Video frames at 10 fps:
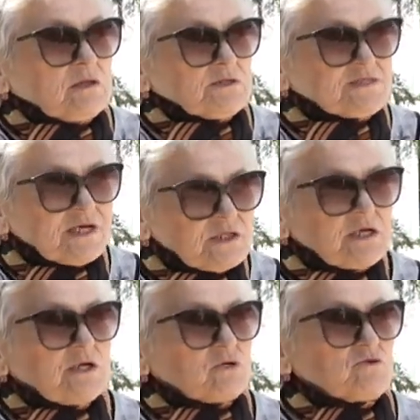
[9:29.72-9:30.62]

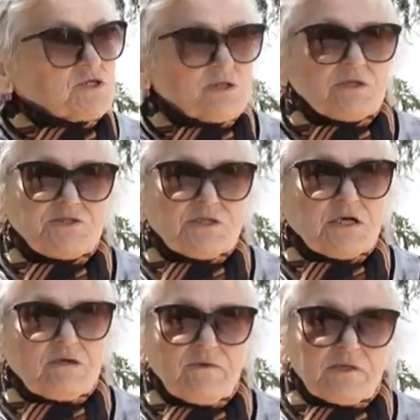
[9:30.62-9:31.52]
сады хорошие,
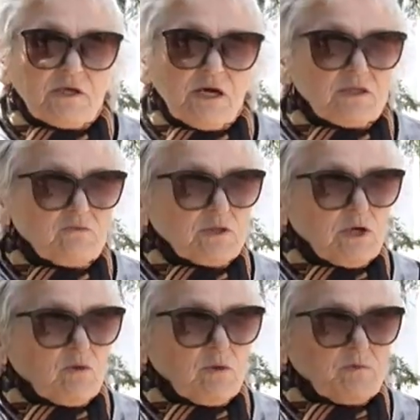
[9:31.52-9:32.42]
где-то квадраты вот
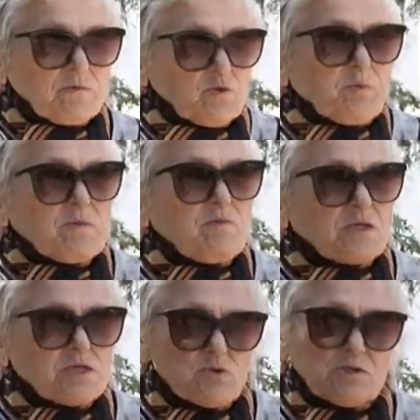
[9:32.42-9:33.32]
такой, ну,
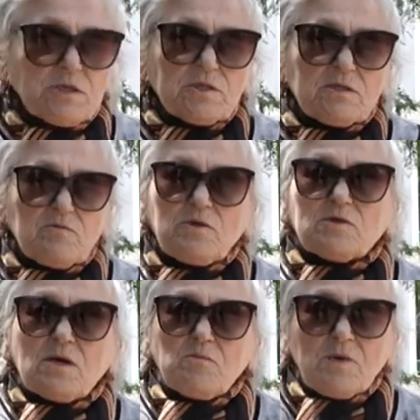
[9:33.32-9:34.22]
примерно сотки на
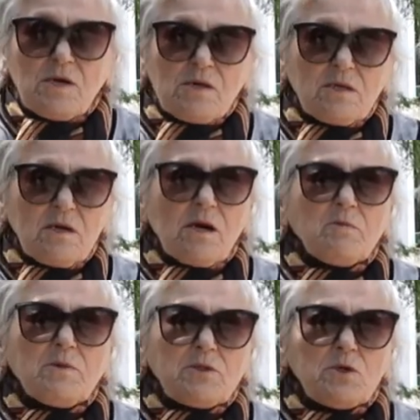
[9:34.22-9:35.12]
две. Там
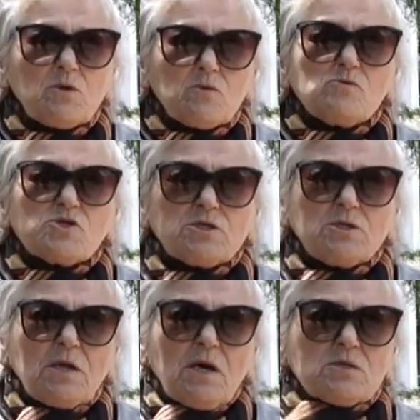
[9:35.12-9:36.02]
яблони,
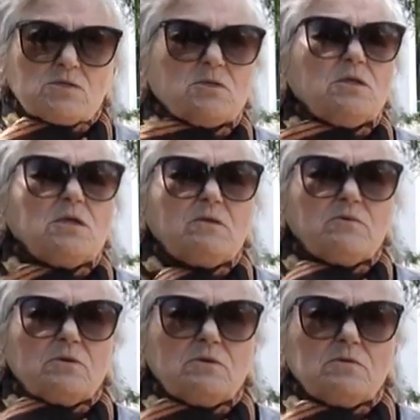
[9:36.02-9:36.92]
груши,
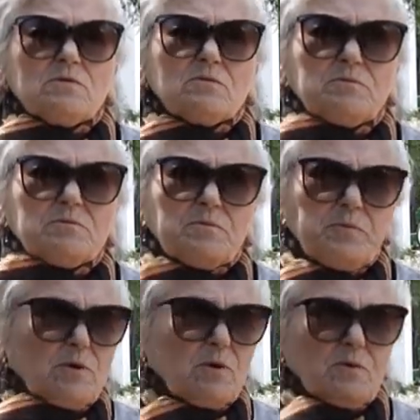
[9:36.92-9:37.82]
сливы,
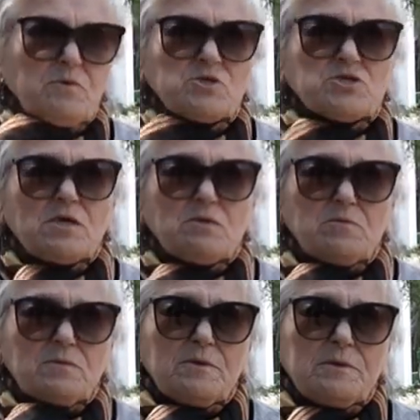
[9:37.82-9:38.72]
по
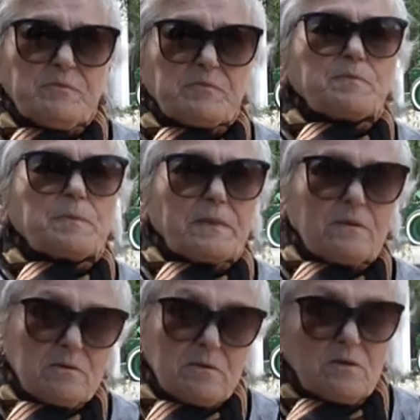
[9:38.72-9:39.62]
межам э,
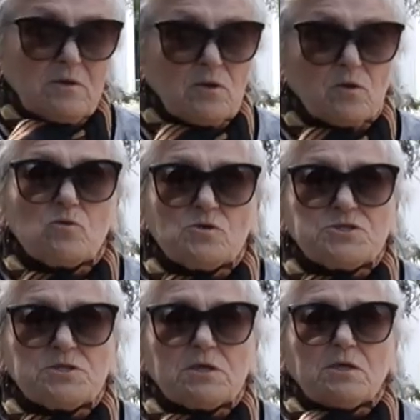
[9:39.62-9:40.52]
э,
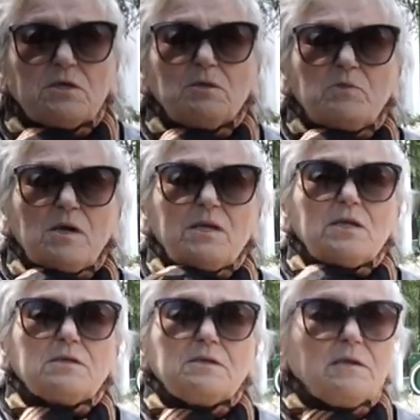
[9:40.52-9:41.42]
кустики,
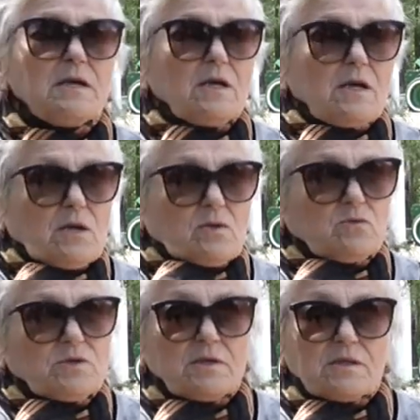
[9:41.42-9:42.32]
малина,
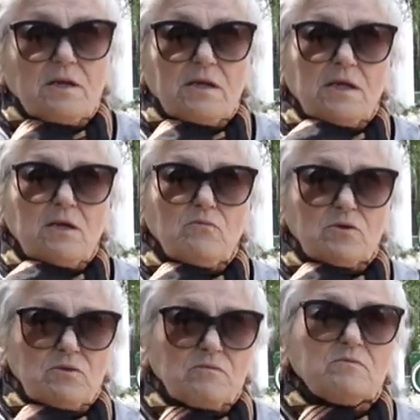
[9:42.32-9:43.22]
ну и так далее. И
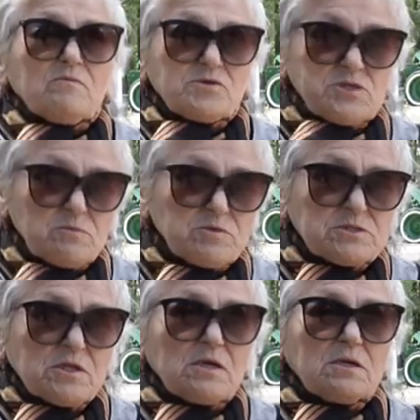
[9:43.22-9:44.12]
вот в этих
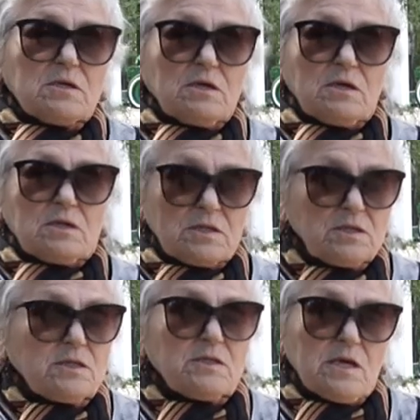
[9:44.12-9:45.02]
местах
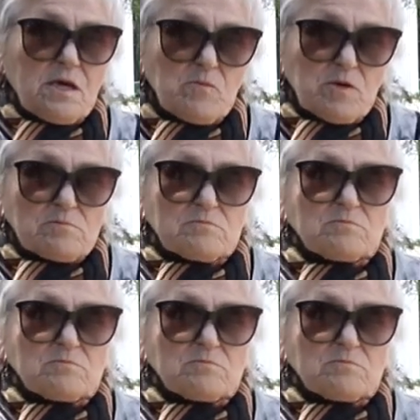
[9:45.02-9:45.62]
рыли ямы